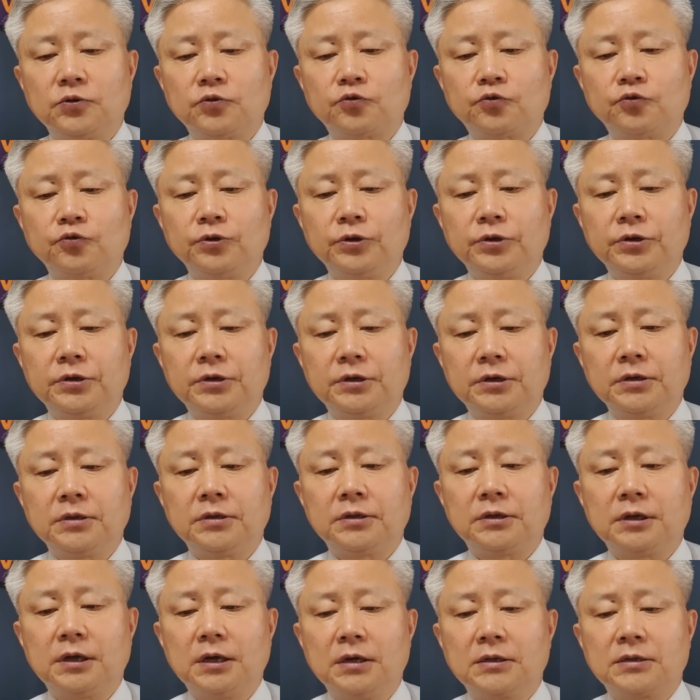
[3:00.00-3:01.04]

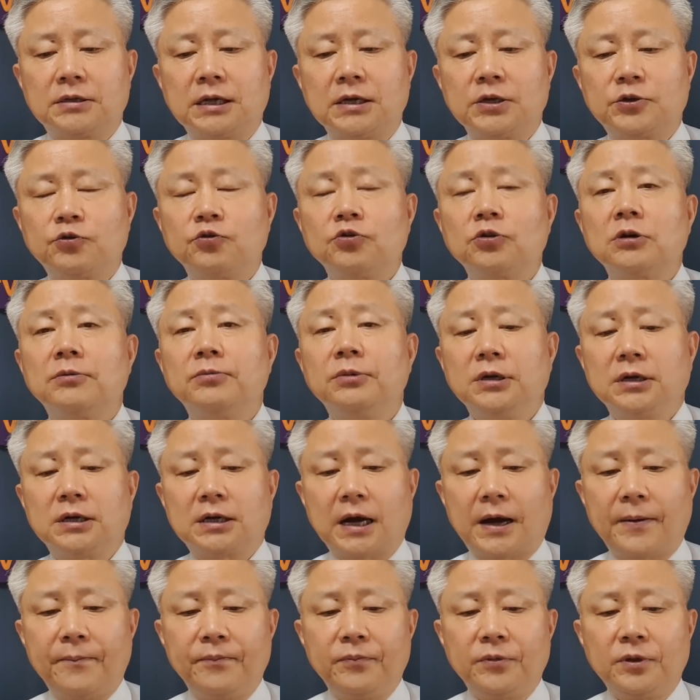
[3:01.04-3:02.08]
수익은 대출금을
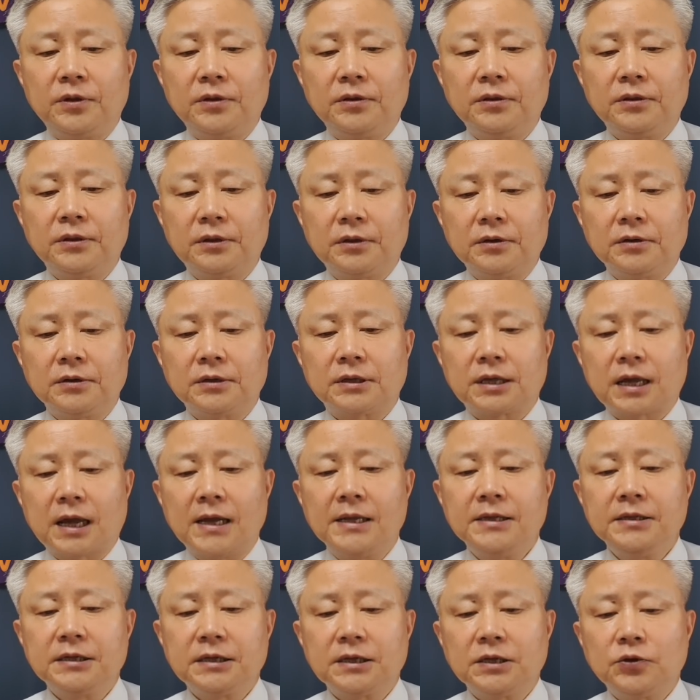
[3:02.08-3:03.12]
갚는 등
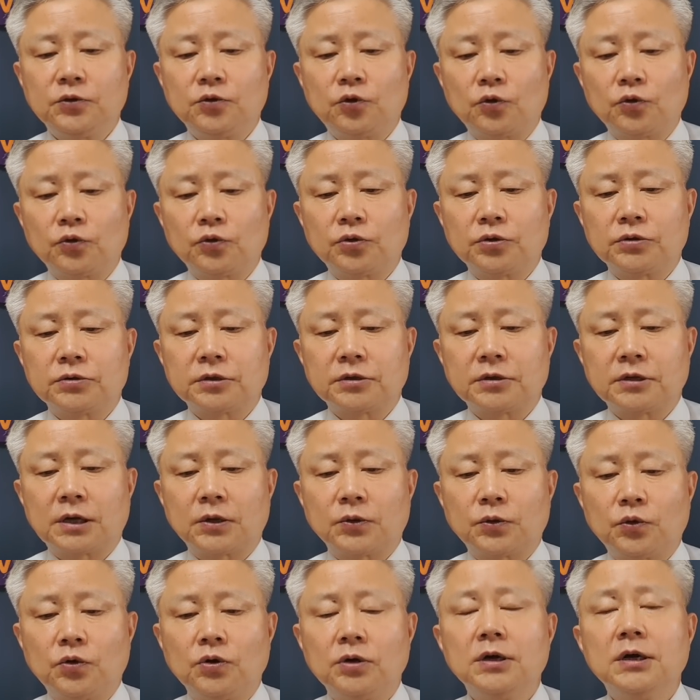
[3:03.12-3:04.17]
개인적인 용도로
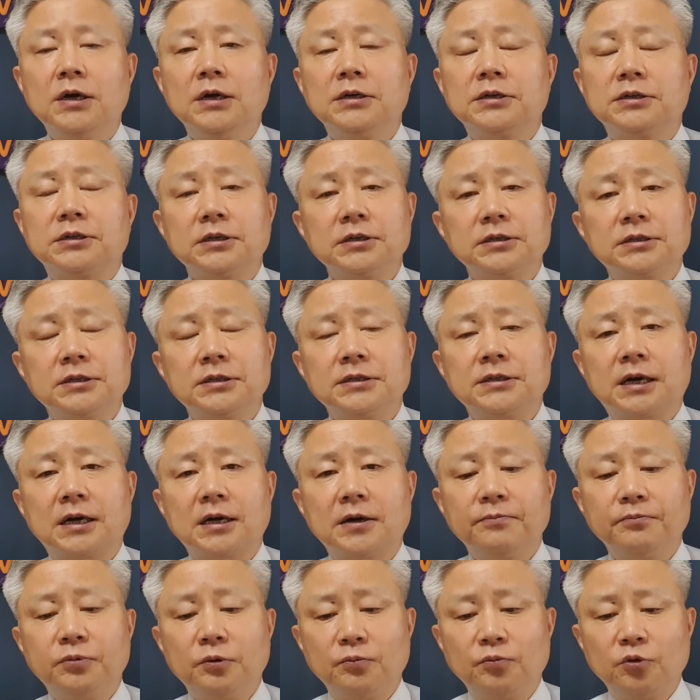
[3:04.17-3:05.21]
쓰더라도
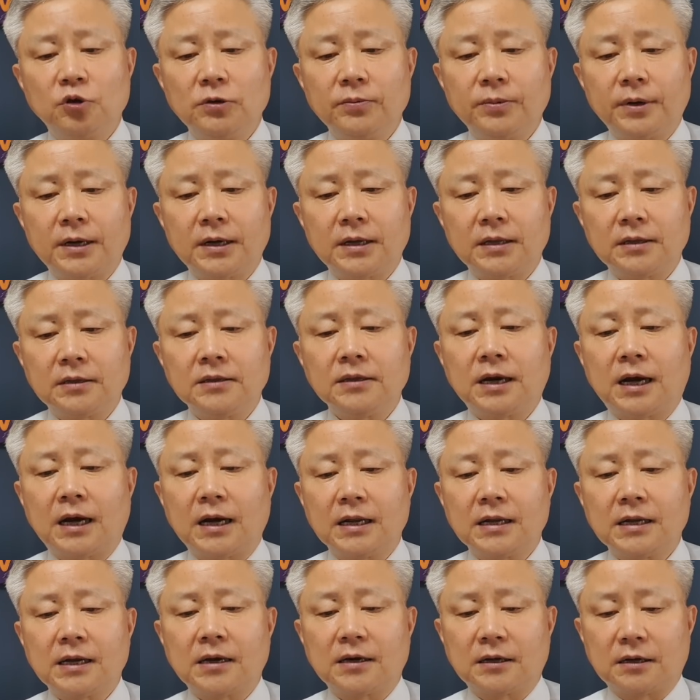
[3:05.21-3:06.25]
정치자금법 위반은
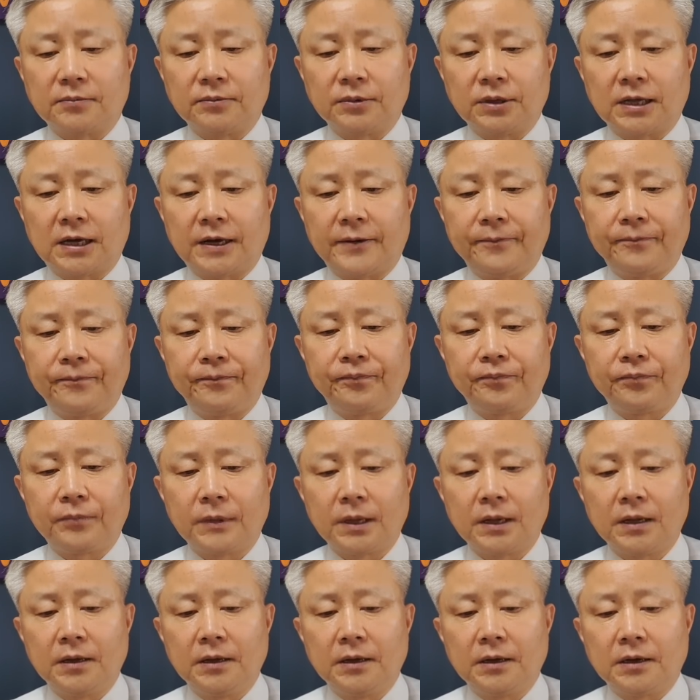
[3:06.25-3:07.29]
아니라는 겁니다.
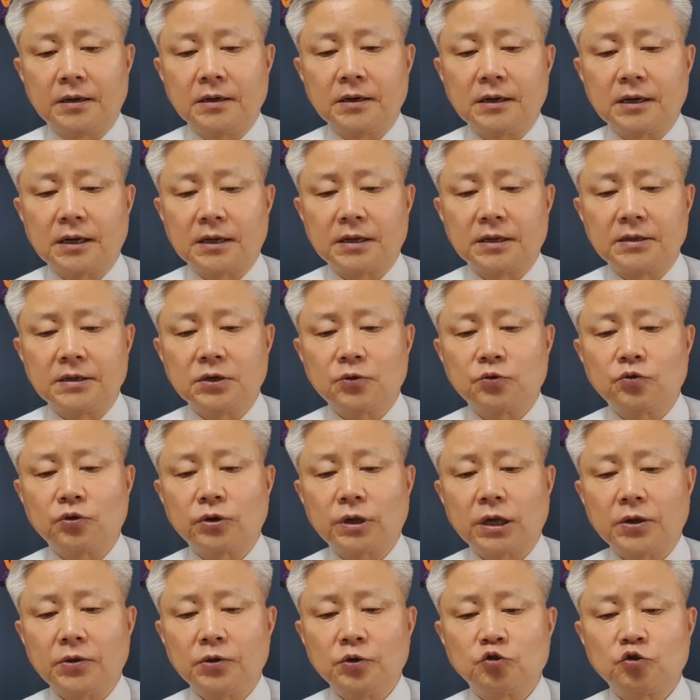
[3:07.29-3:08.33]
그러나 현역
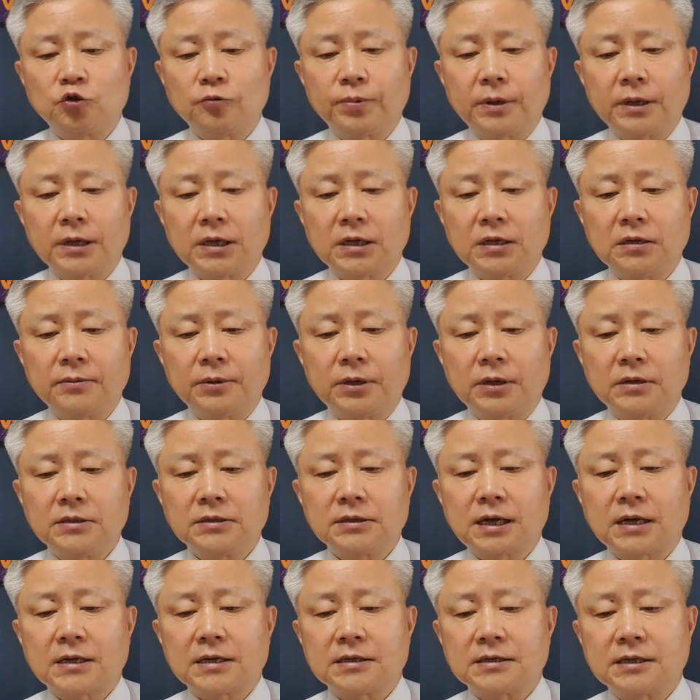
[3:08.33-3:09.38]
국회의원 출판 기념회는
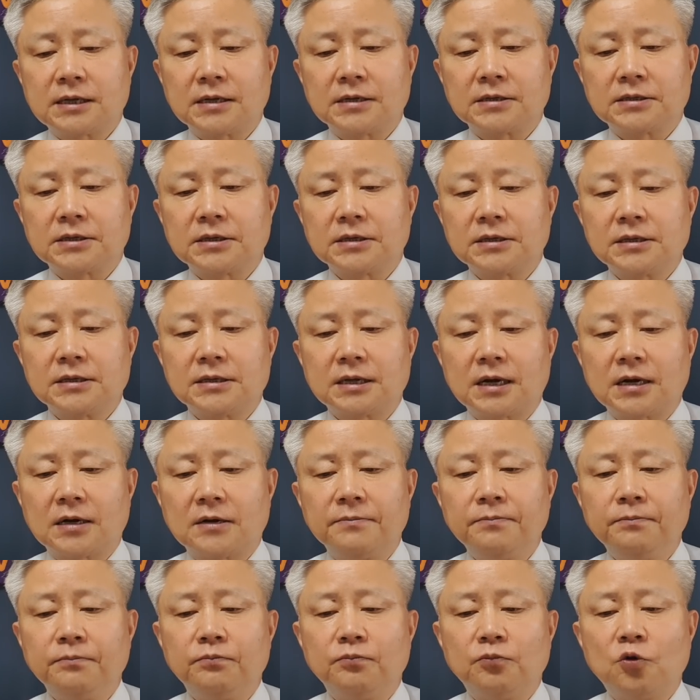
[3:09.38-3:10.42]
사실상
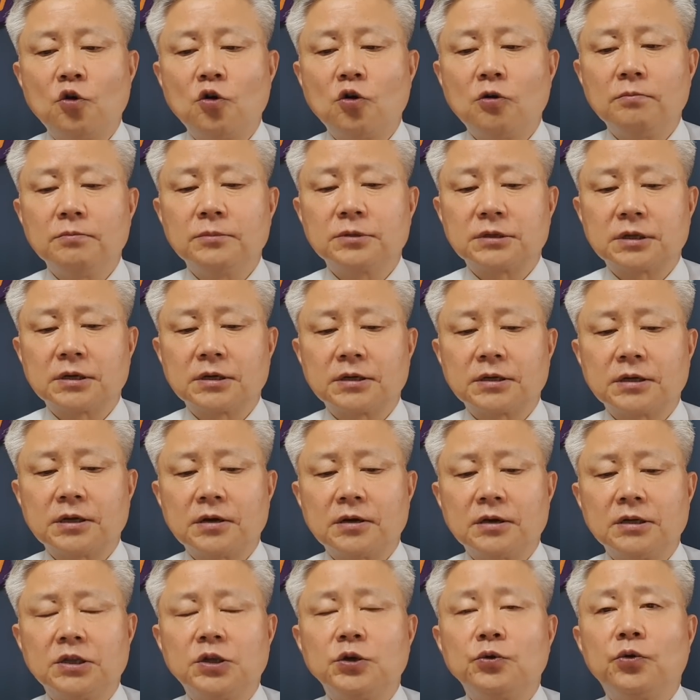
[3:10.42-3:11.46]
정치자금 모금
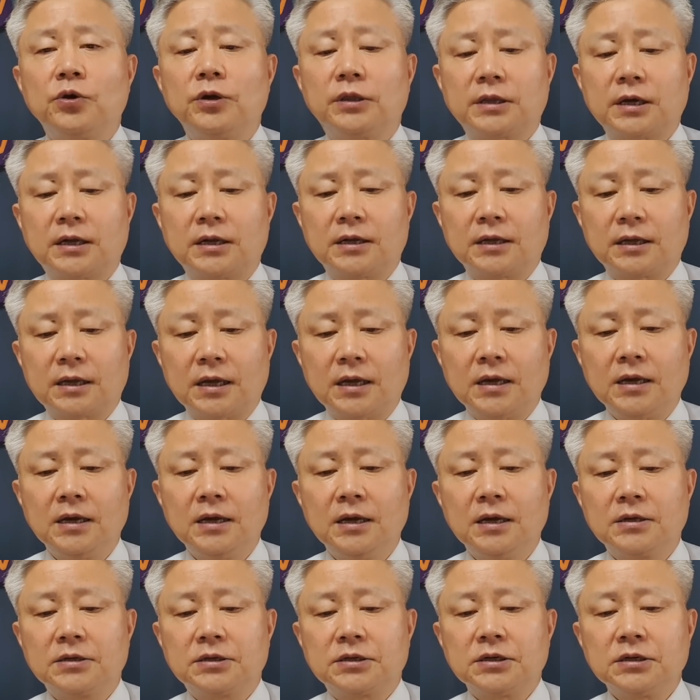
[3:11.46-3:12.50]
성격을 띠고 있다는 게
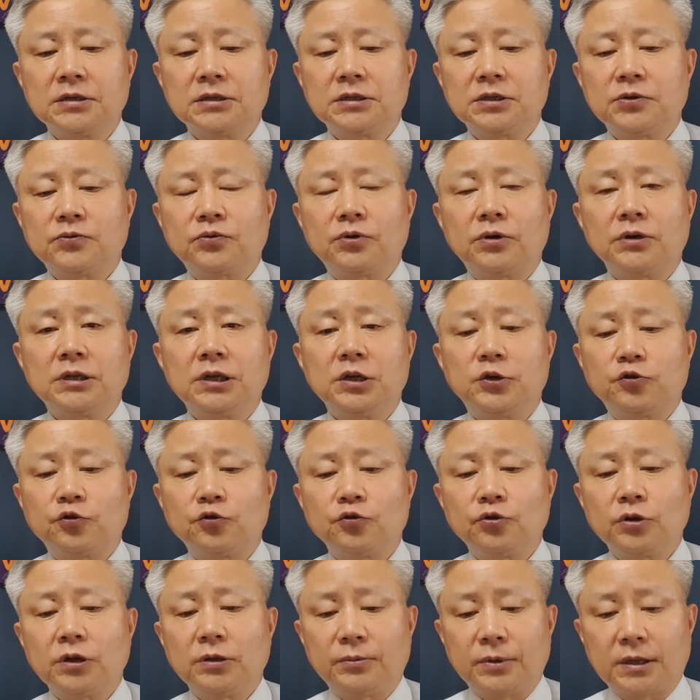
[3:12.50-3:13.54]
정치권의
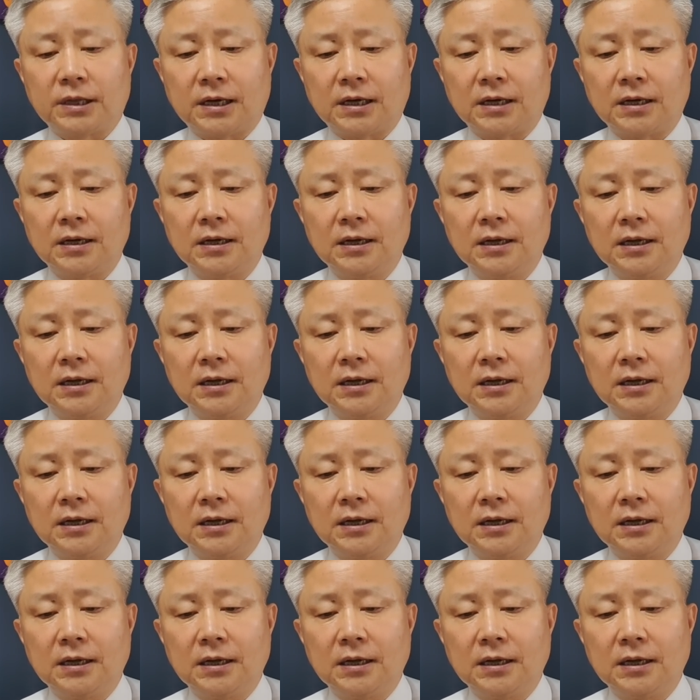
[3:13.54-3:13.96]
중론입니다.